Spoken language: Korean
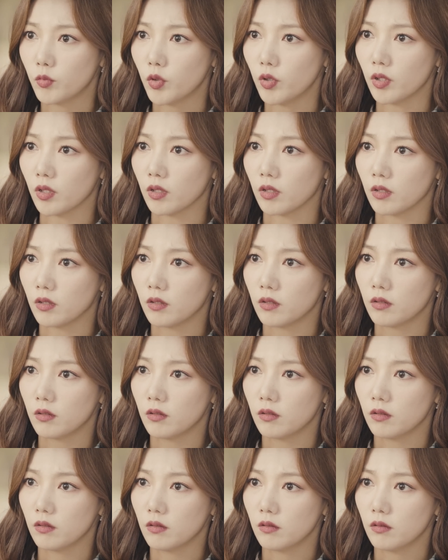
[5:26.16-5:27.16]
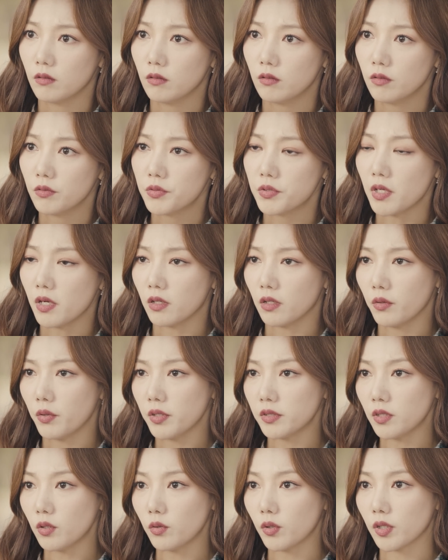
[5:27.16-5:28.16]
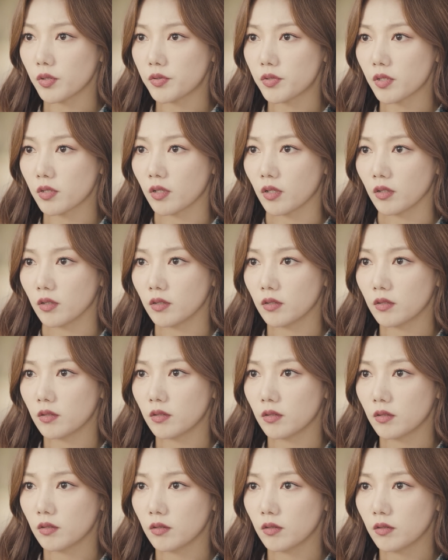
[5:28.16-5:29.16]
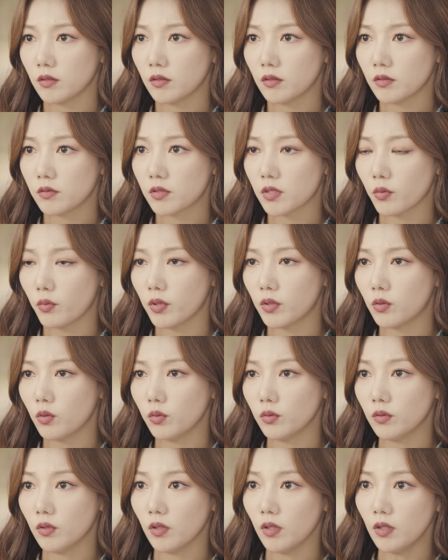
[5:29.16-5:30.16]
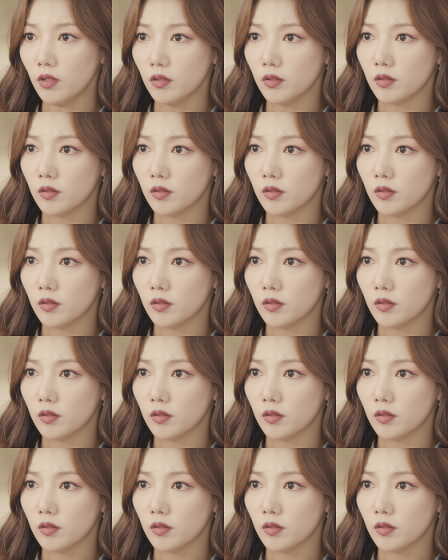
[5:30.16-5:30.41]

뭐야? 쟤 아까 회사로 갔잖아. 저 왜 또 온 거야?